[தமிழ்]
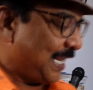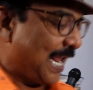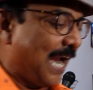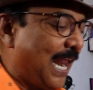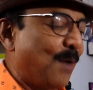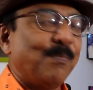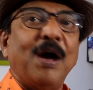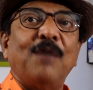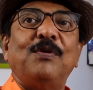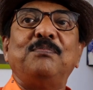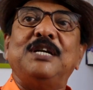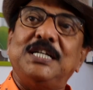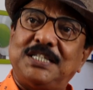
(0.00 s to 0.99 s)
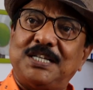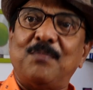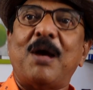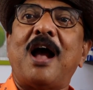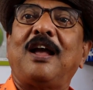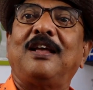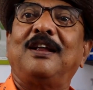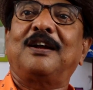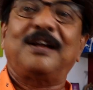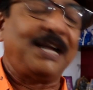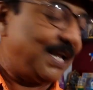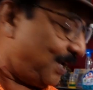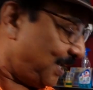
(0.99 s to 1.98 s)
ஏழாம் பாவம் நீச்சமாக
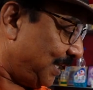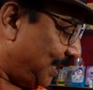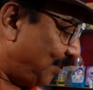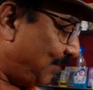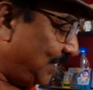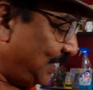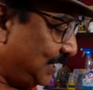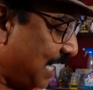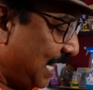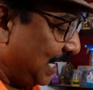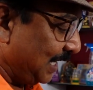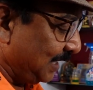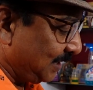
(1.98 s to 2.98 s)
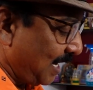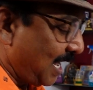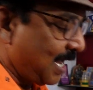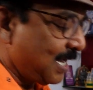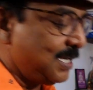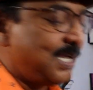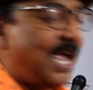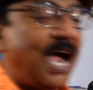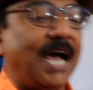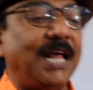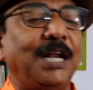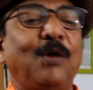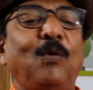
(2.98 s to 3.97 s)
இருக்குங்க இருபது ஜாதகத்தில்
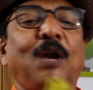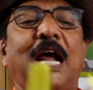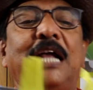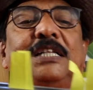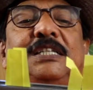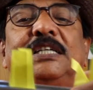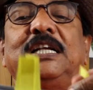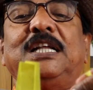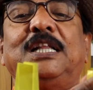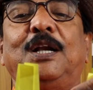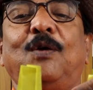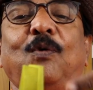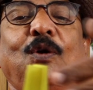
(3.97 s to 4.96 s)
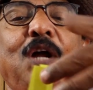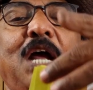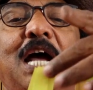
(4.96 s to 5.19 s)
அதில் ஒரு அஞ்சு இதில் ஒரு